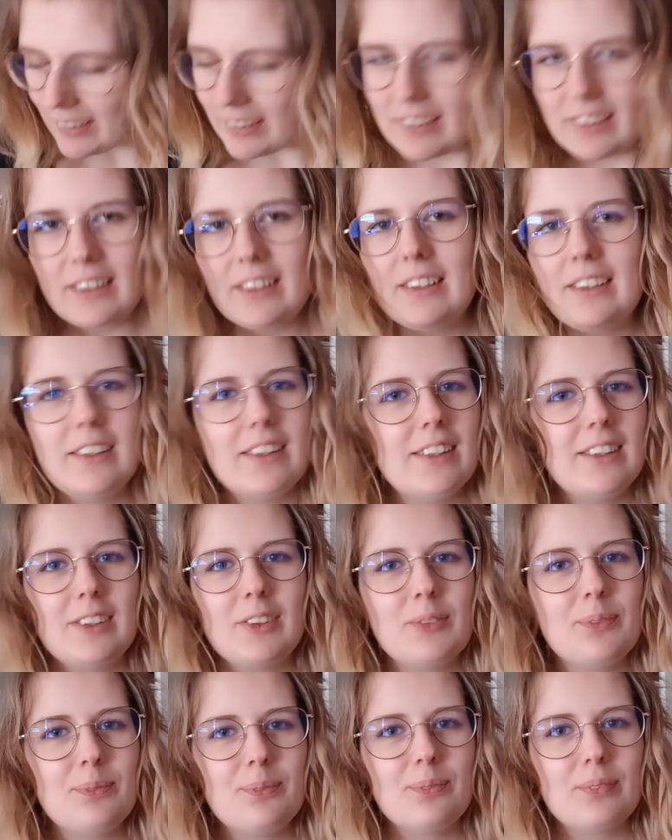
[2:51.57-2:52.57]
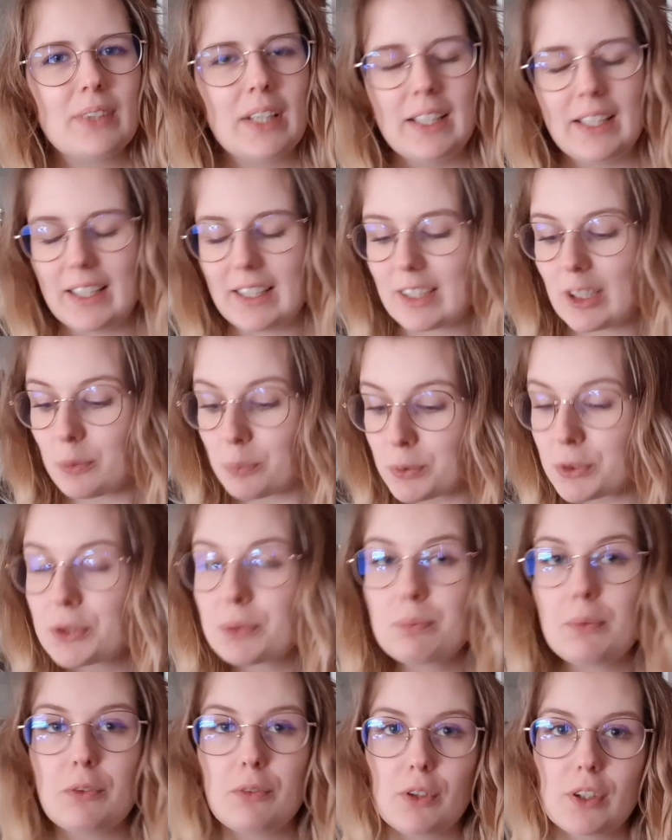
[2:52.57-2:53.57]
ah, also da musst
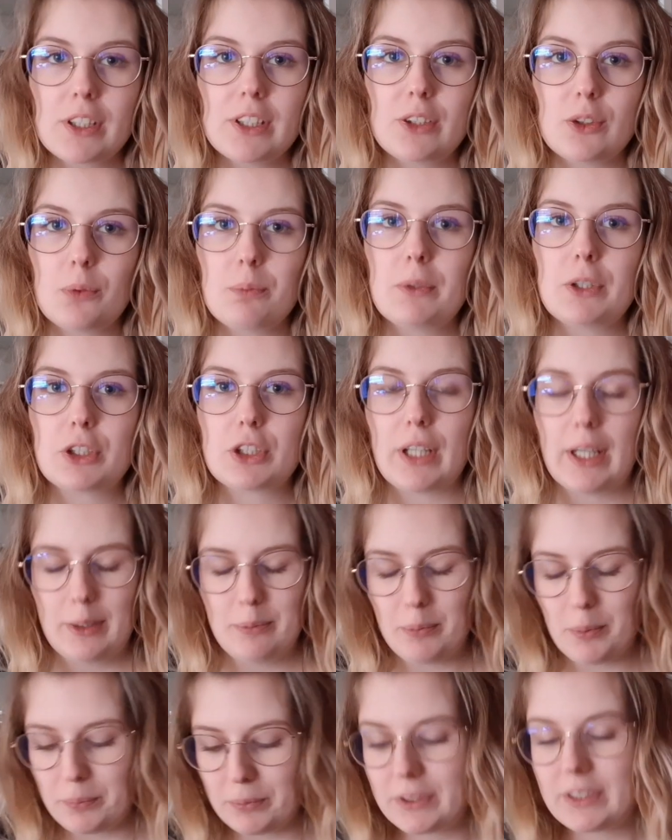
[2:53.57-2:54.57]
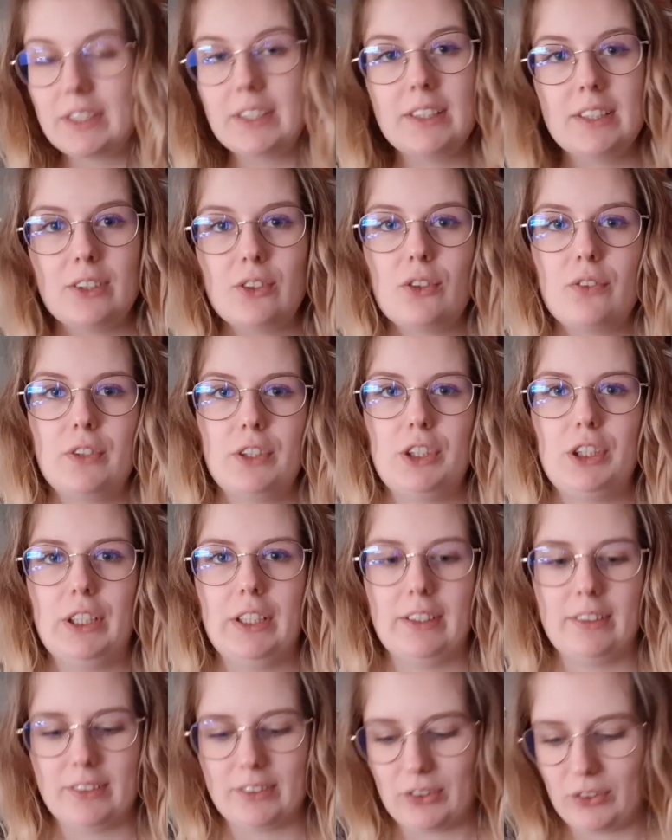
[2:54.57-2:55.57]
du mir wirklich nochmal schreiben, ob ich dir nicht noch was
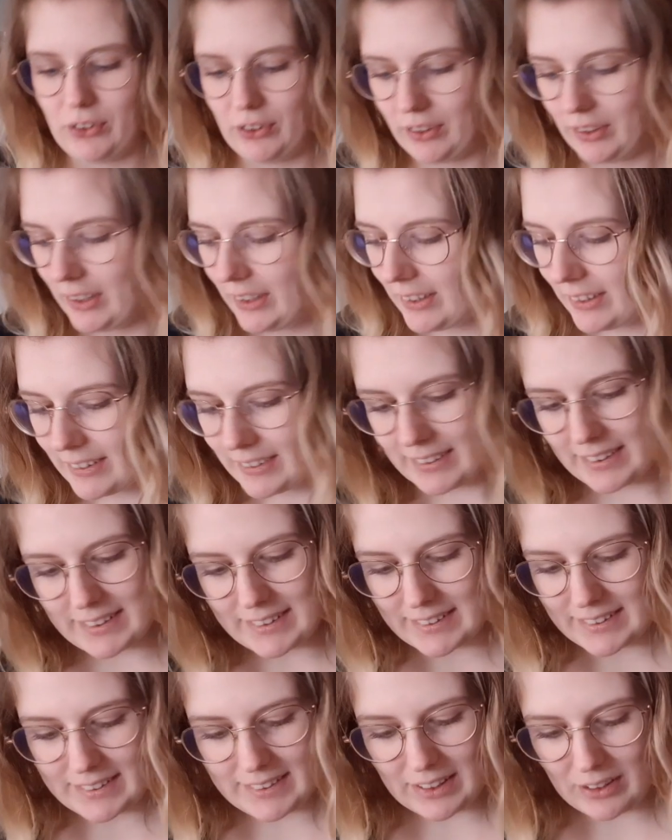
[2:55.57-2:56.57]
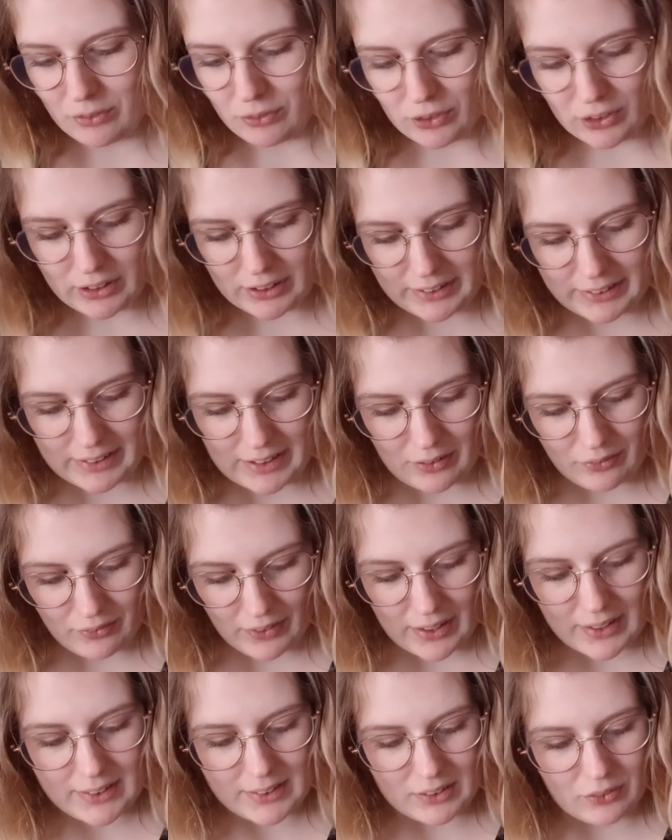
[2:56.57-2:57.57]
schicken soll das ist ja wirklich der
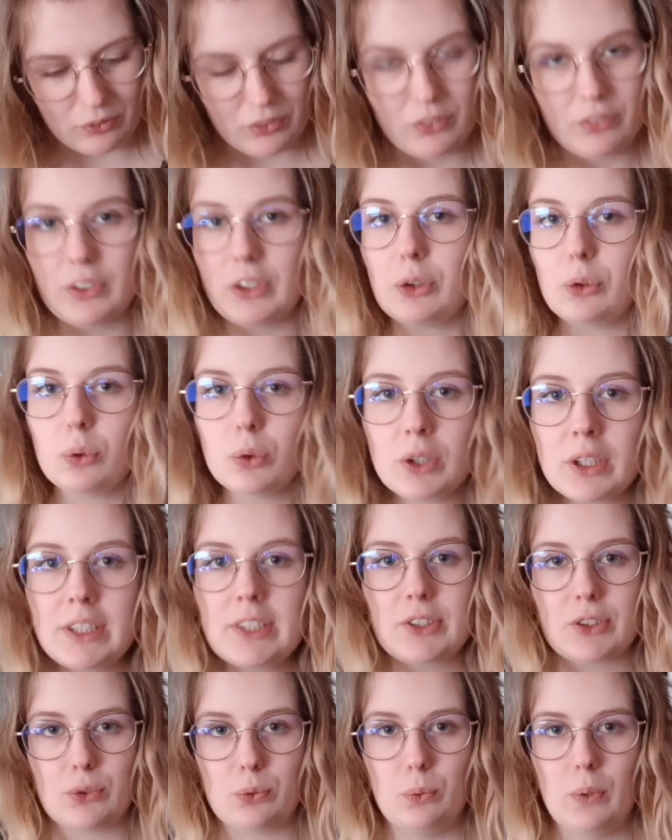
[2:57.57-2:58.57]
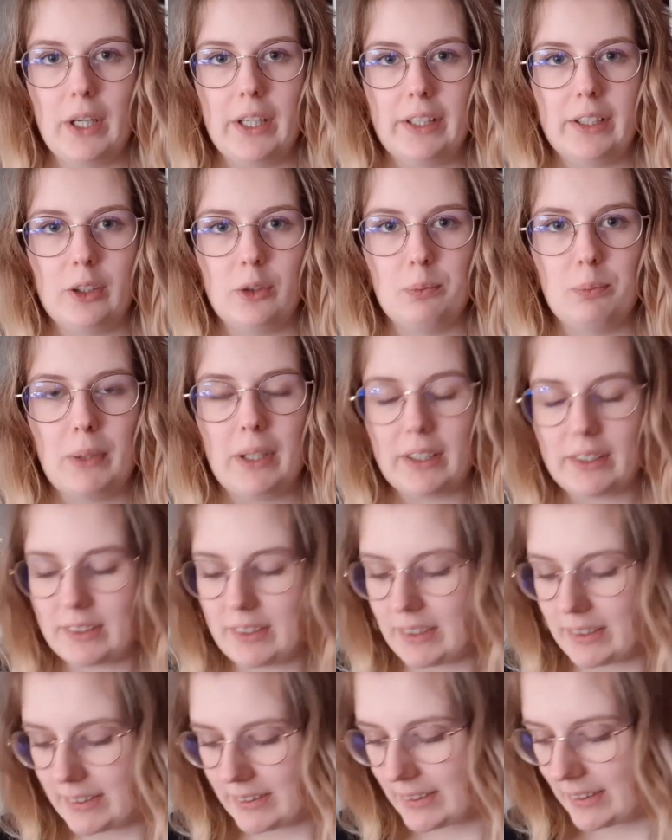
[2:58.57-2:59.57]
Wahnsinn, wie viel Goodies du eingepackt
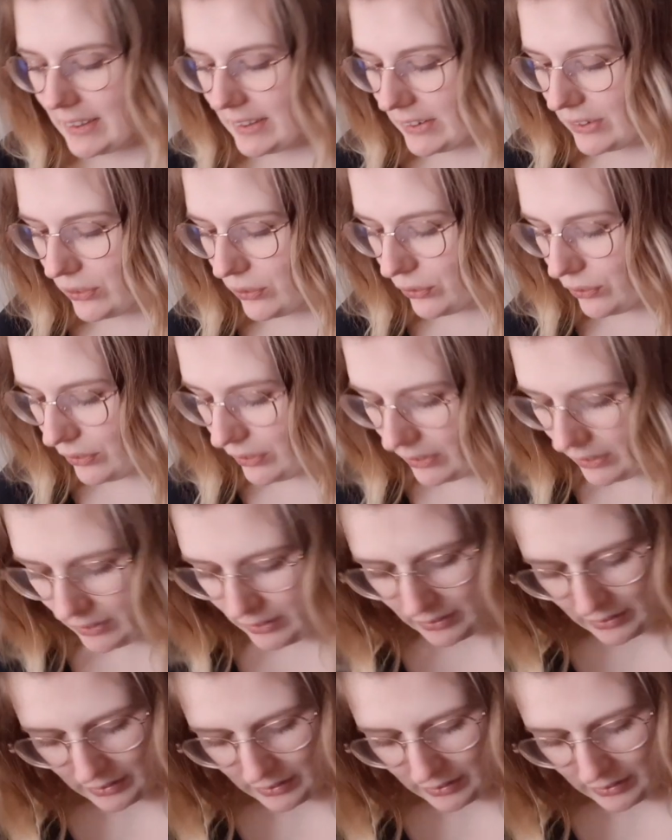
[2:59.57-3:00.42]
hast. Also